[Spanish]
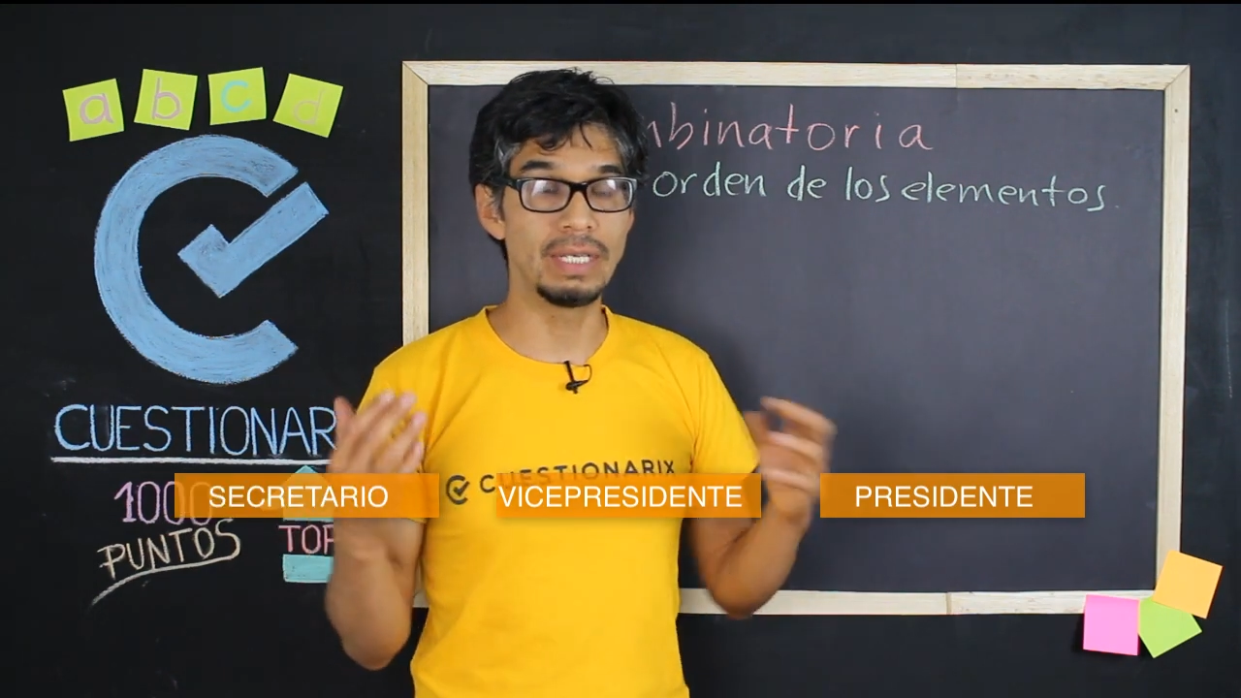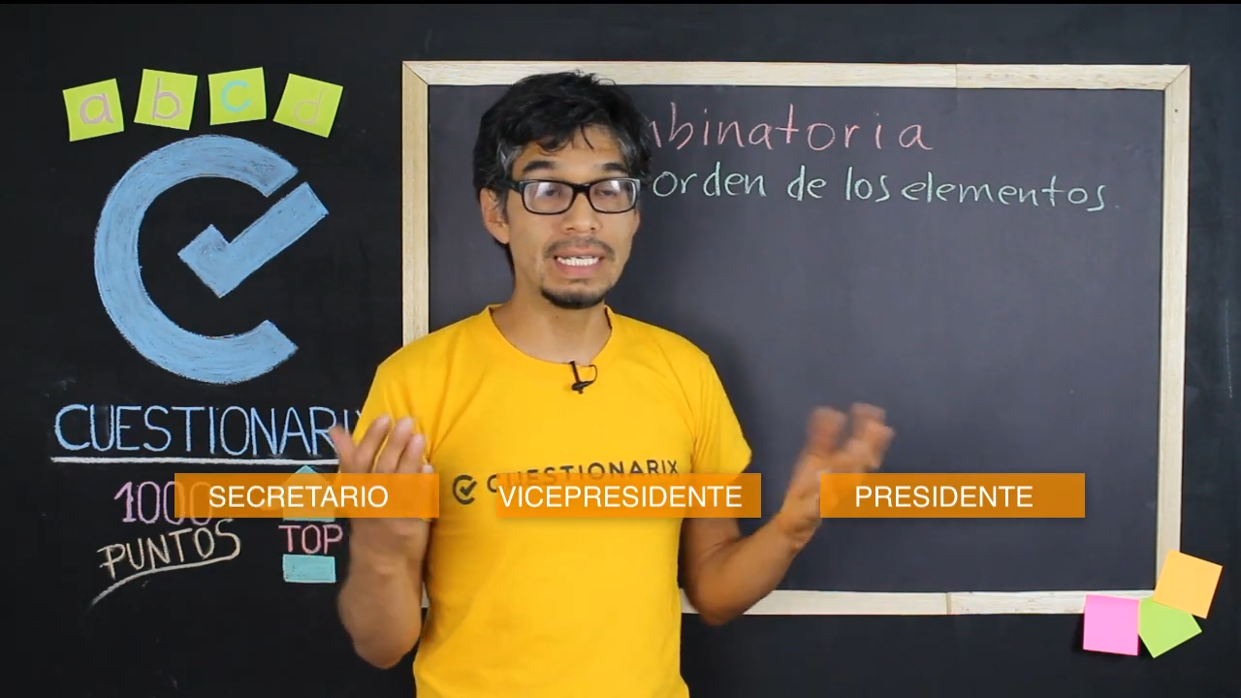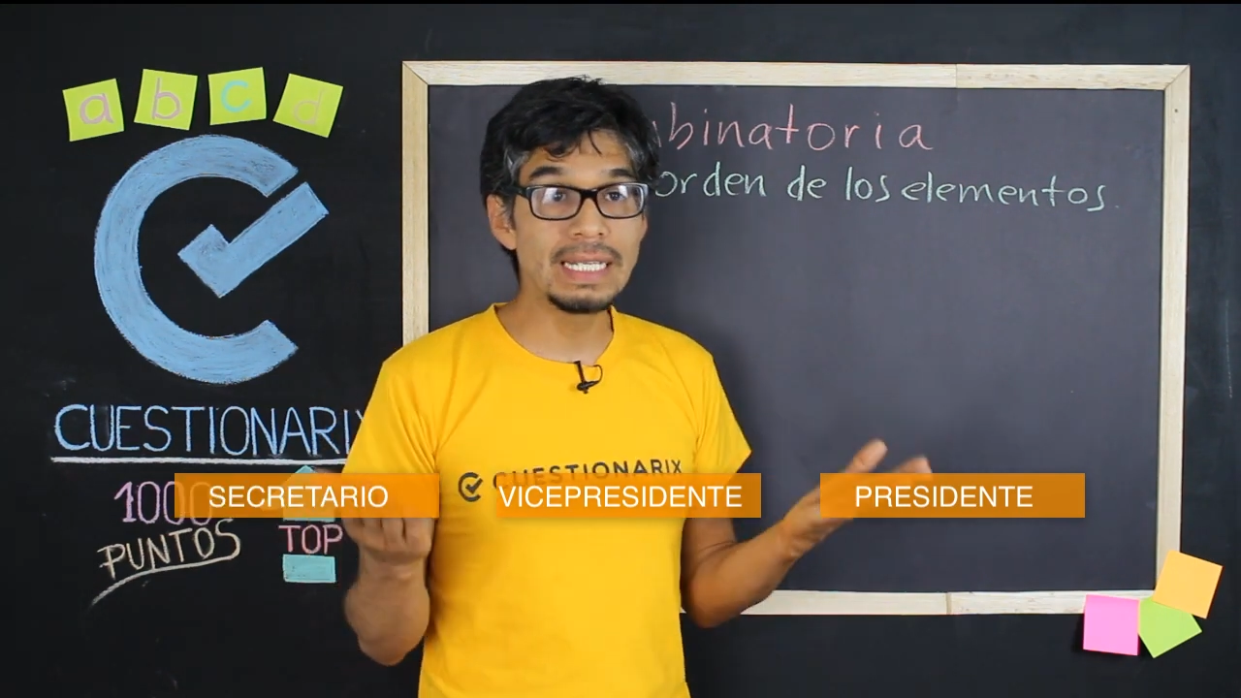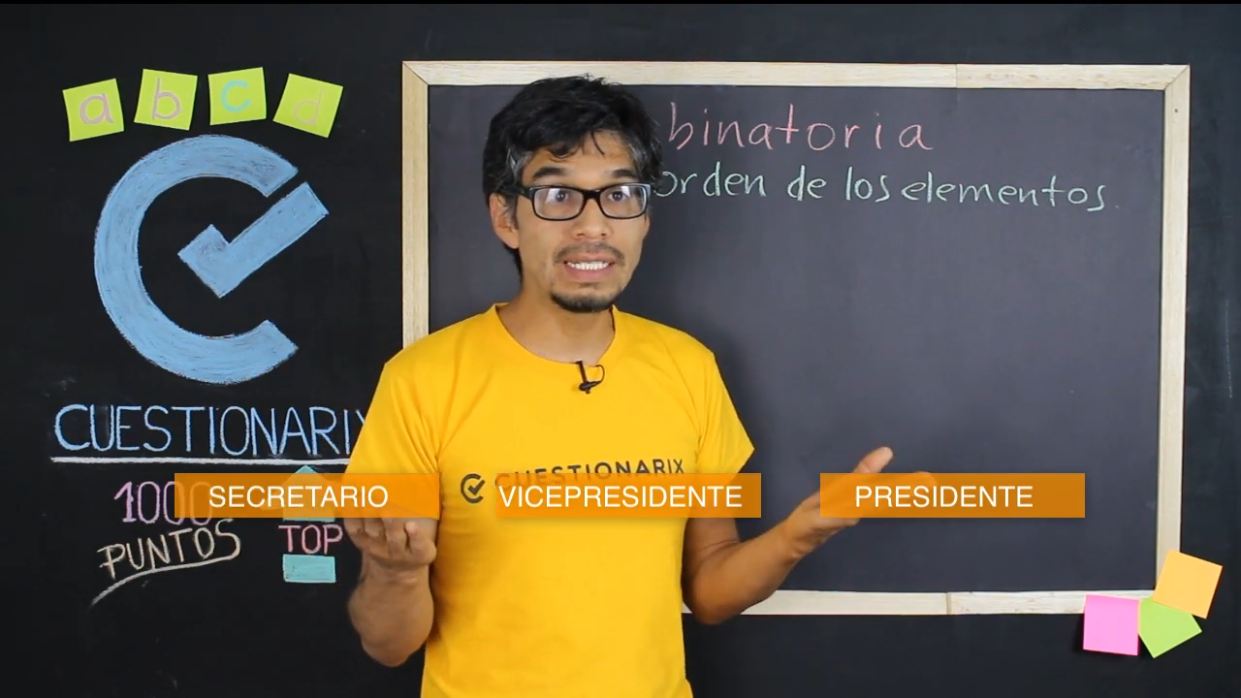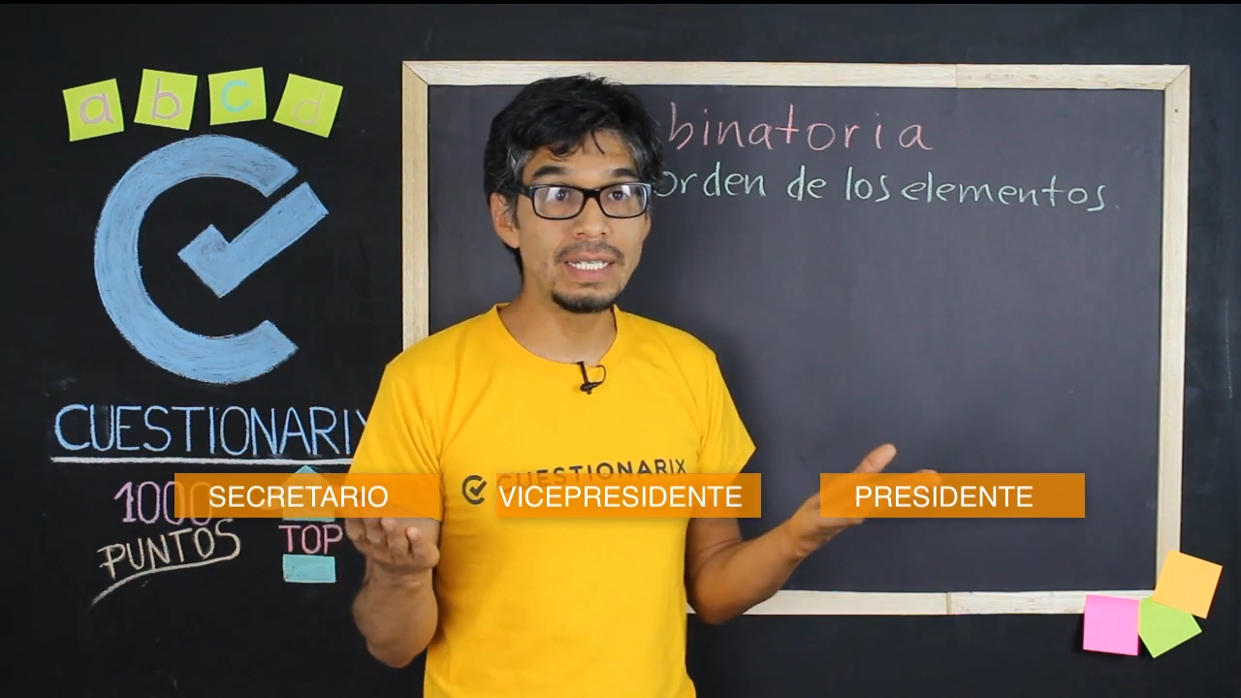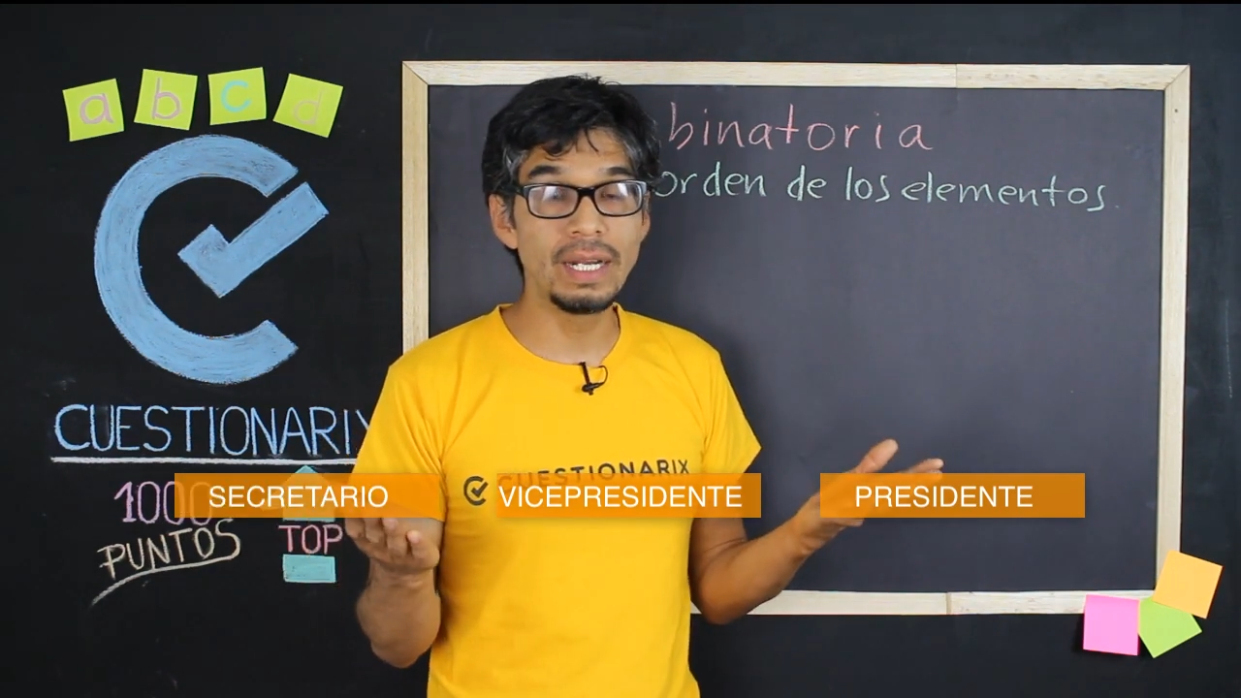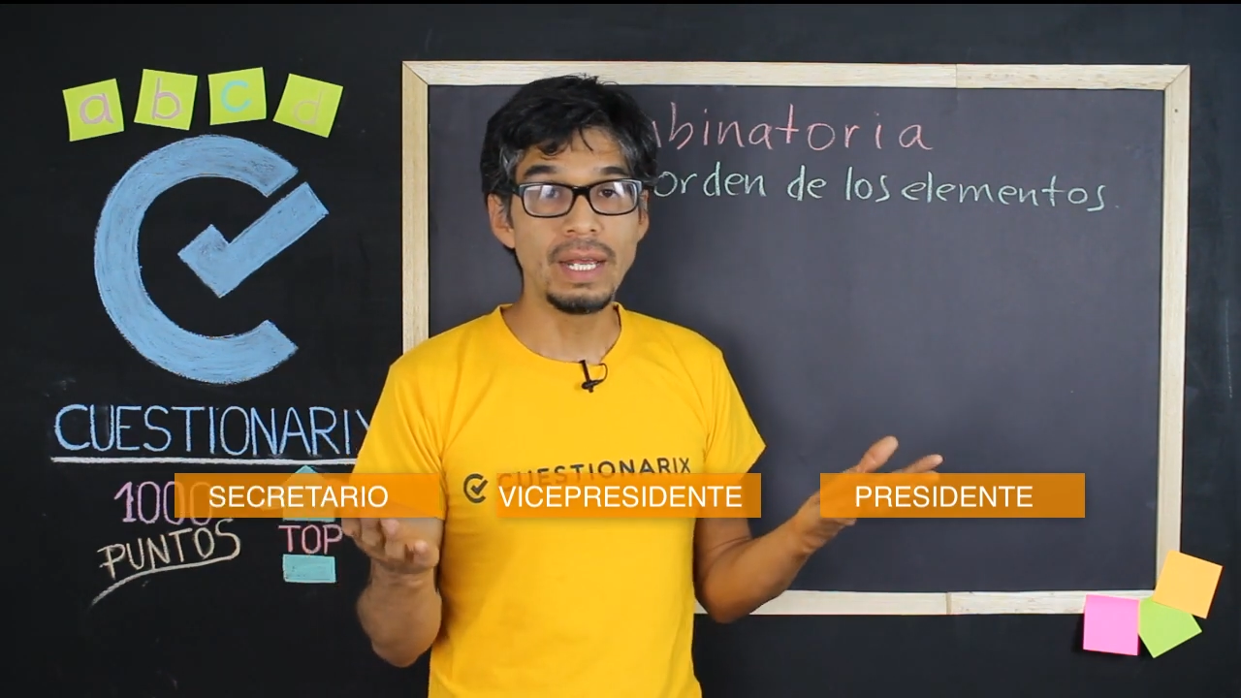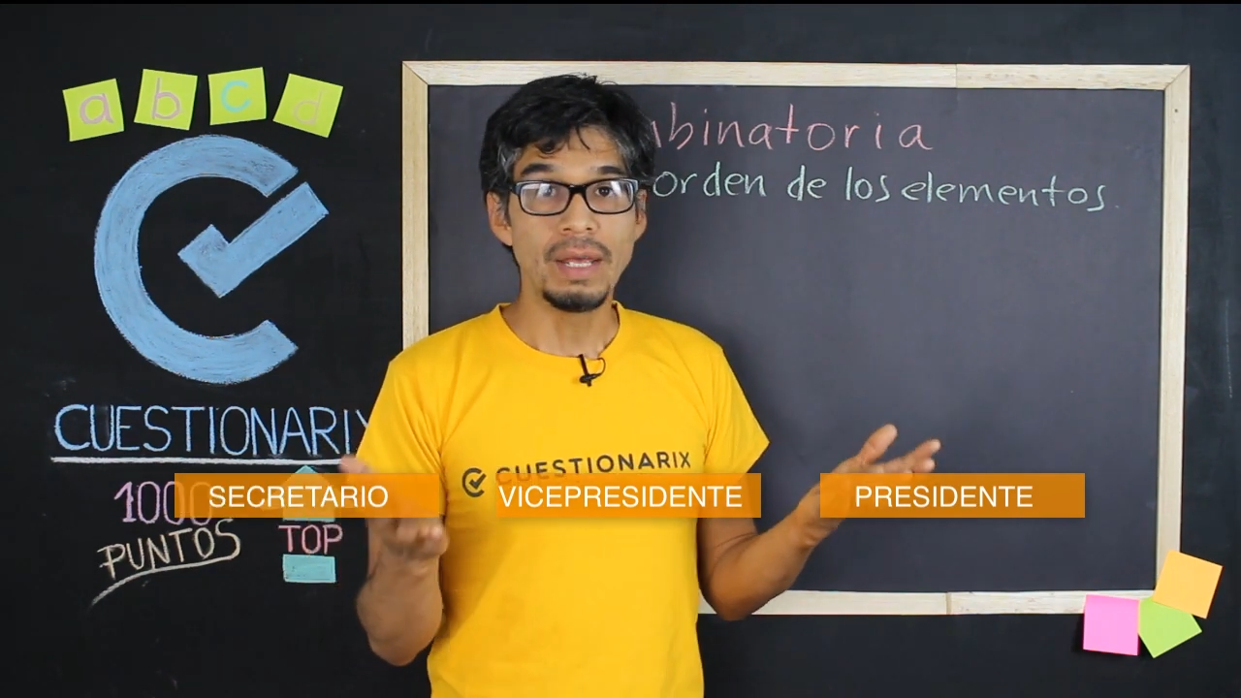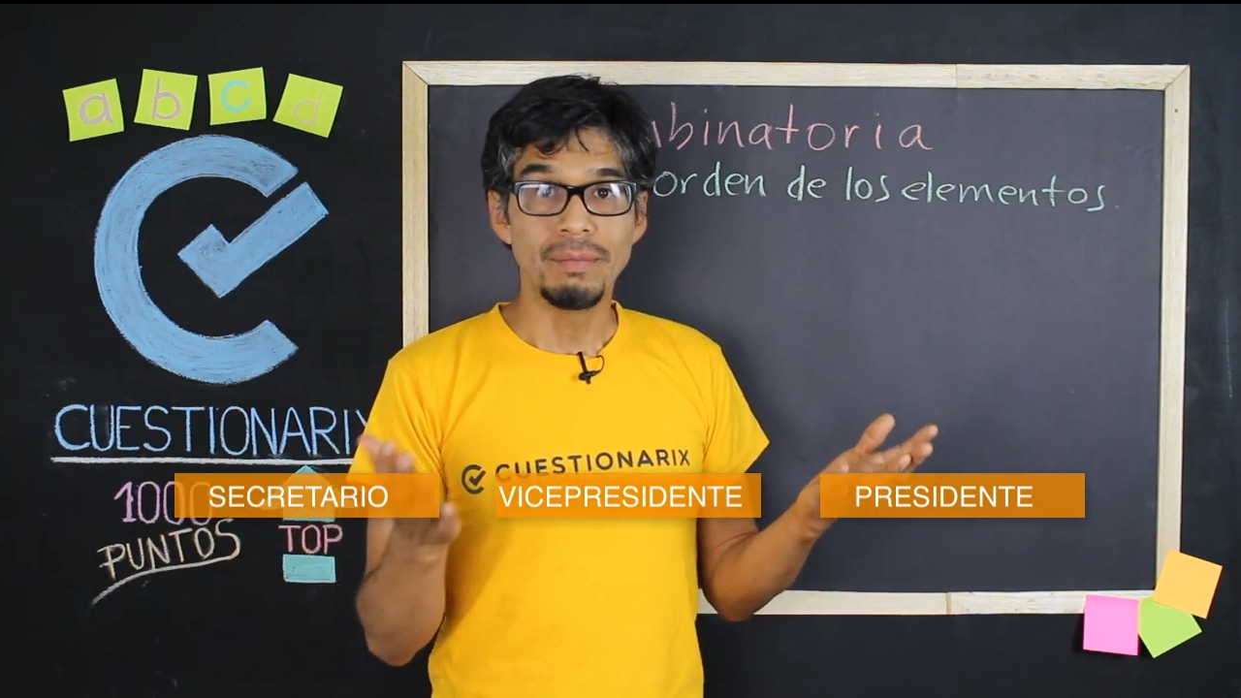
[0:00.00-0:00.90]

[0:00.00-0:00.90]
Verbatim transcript: Es decir,